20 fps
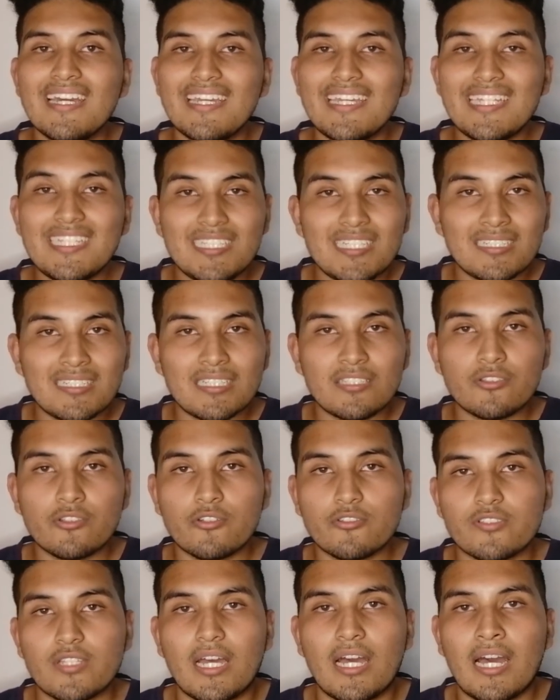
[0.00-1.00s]
y tiene
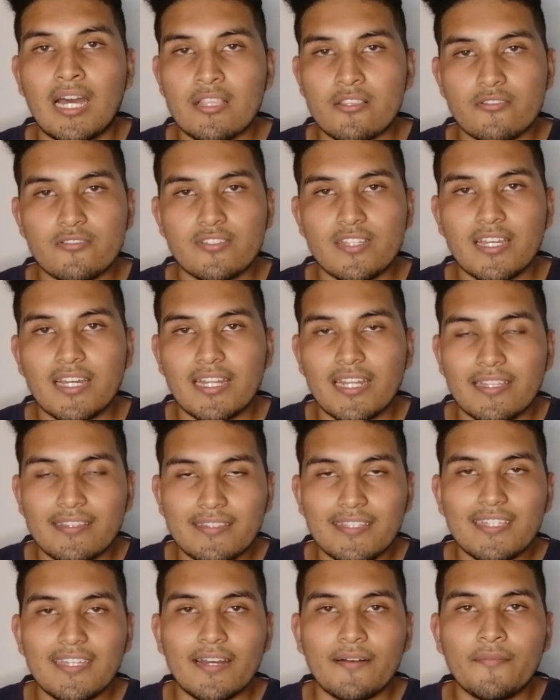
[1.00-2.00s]
2 años de
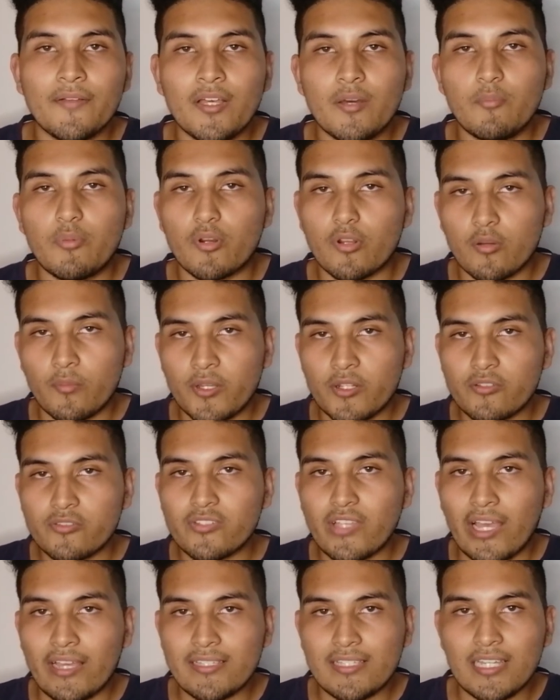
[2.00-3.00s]
garantía, por lo
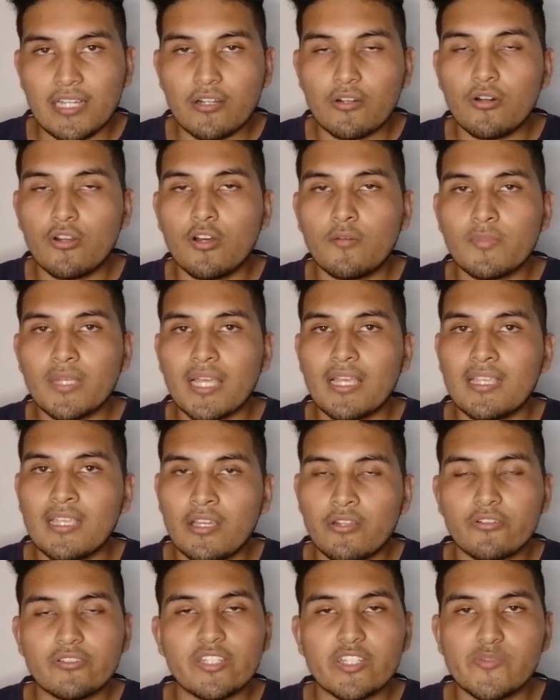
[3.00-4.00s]
menos aquí en Colombia y
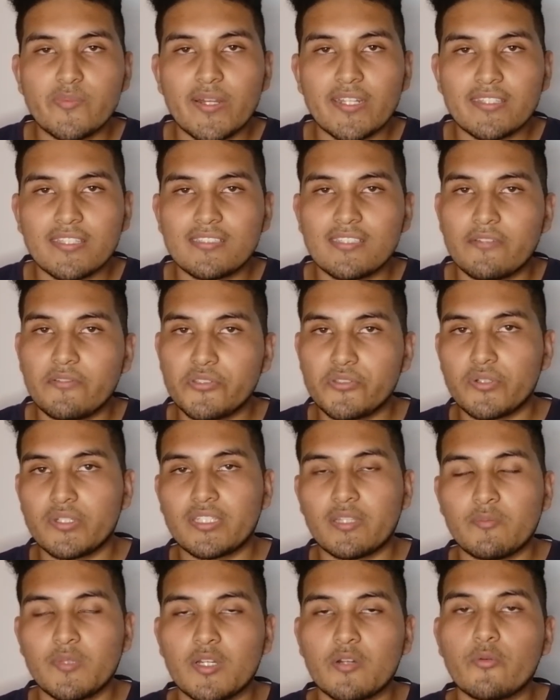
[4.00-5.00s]
en otras partes he visto que
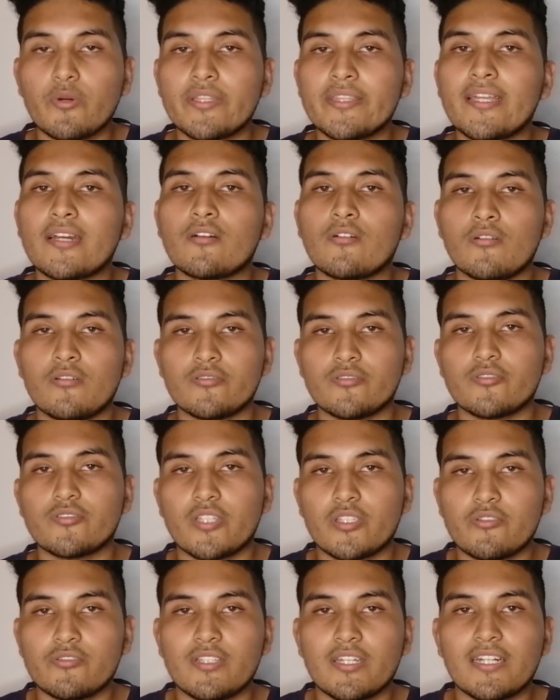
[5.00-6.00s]
también cuenta con los 2
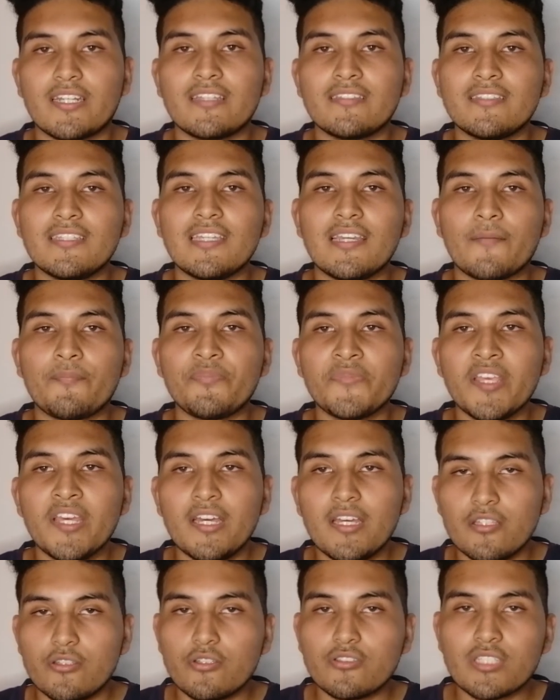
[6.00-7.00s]
años de garantía,
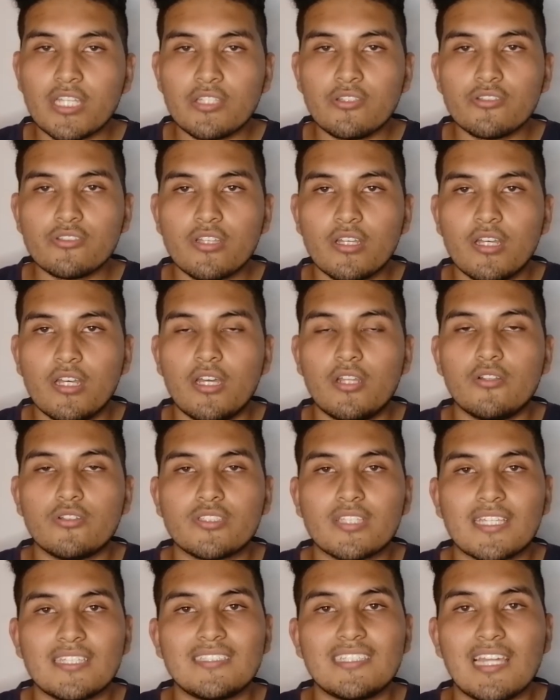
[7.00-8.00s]
2 años en los
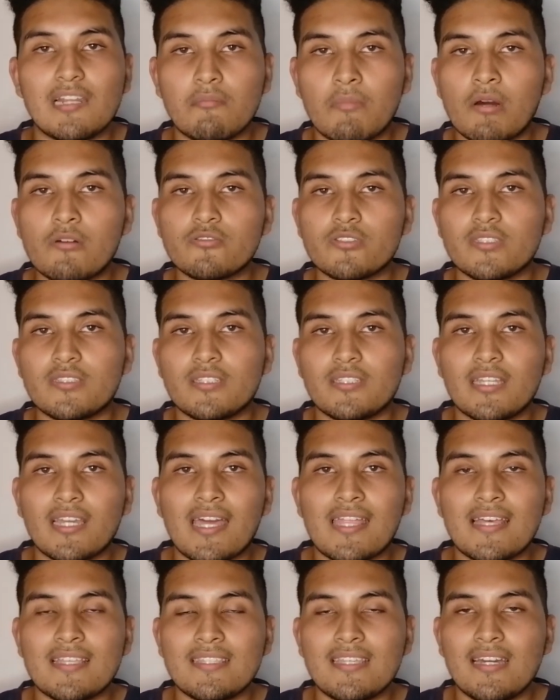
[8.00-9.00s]
que si al mouse se te llega
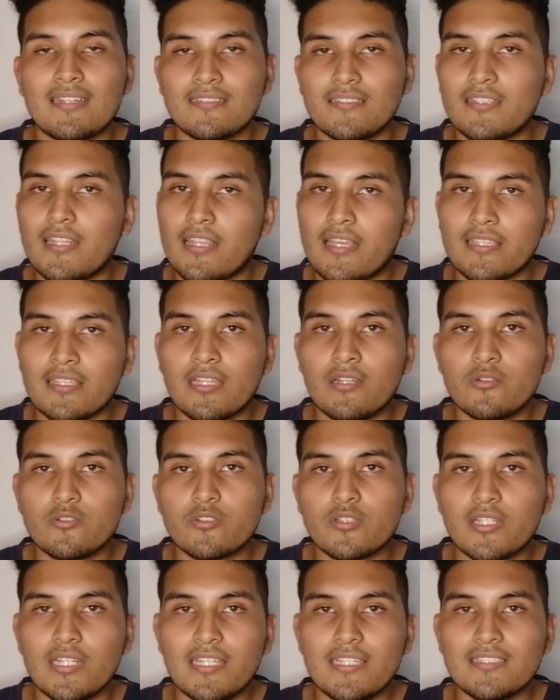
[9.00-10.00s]
a dañar, se le dañan los
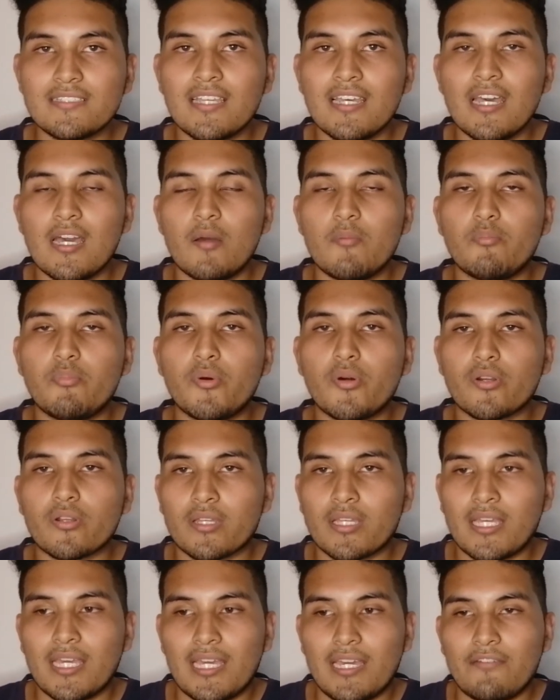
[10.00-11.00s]
clics
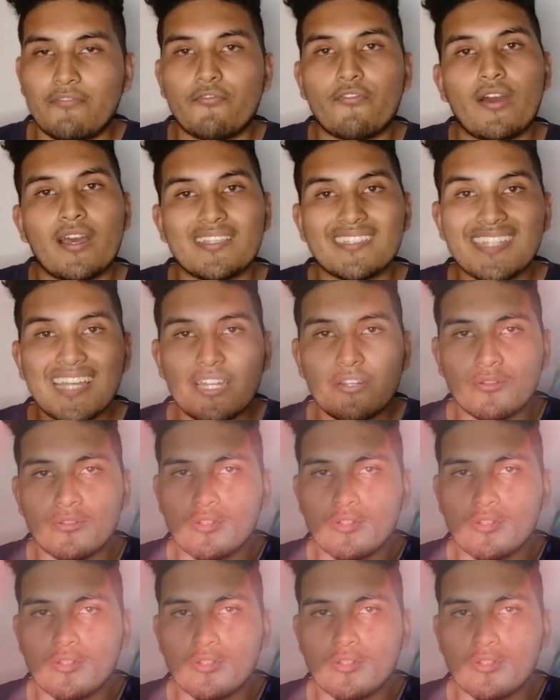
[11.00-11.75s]
porque fallaron,